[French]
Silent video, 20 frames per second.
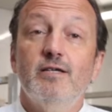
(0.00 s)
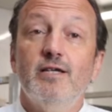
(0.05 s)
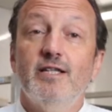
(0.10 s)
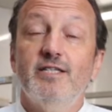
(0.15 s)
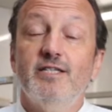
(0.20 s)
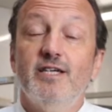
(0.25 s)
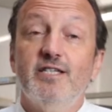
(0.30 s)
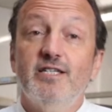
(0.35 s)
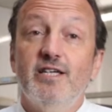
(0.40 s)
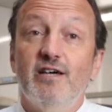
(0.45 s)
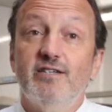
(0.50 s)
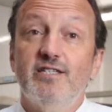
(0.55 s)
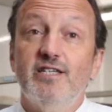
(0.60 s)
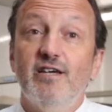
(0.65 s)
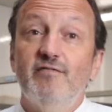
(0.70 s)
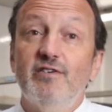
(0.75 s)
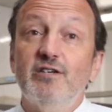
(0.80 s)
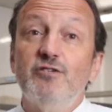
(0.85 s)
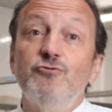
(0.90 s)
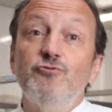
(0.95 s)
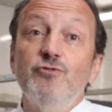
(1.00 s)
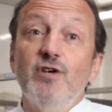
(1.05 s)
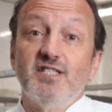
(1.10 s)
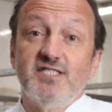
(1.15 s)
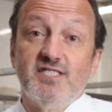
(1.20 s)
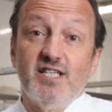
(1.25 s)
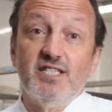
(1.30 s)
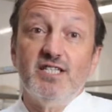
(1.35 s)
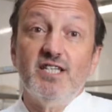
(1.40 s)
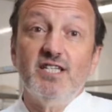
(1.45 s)
quelqu'un qui, a, vécu à
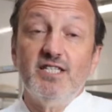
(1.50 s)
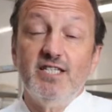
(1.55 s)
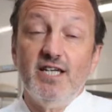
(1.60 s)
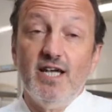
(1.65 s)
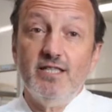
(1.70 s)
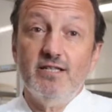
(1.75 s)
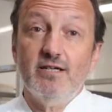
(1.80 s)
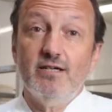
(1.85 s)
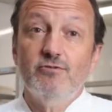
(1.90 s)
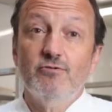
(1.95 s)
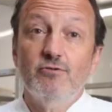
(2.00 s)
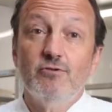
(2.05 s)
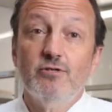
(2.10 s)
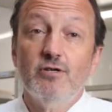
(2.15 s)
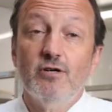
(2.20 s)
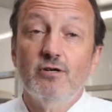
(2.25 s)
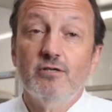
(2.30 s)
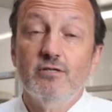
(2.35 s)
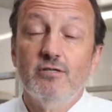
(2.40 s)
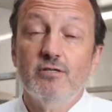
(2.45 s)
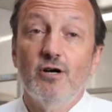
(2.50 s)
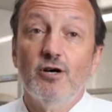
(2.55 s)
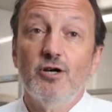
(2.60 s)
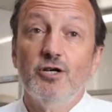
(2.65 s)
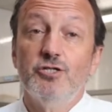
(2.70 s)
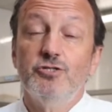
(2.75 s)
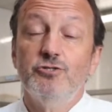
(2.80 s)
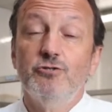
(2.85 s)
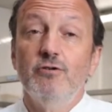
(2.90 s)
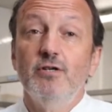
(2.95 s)
Saint-Étienne, donc en,
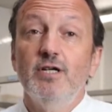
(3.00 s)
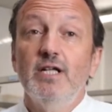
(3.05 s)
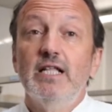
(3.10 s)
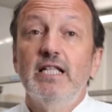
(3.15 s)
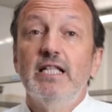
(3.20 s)
région.